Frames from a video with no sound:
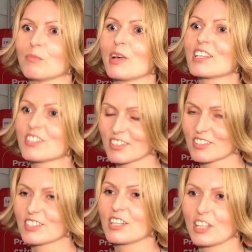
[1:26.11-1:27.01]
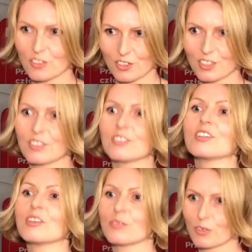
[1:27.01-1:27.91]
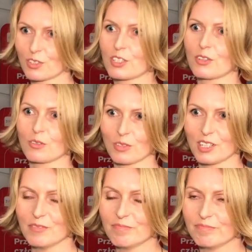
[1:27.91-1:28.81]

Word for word: bez zdjęć nie funkcjonuje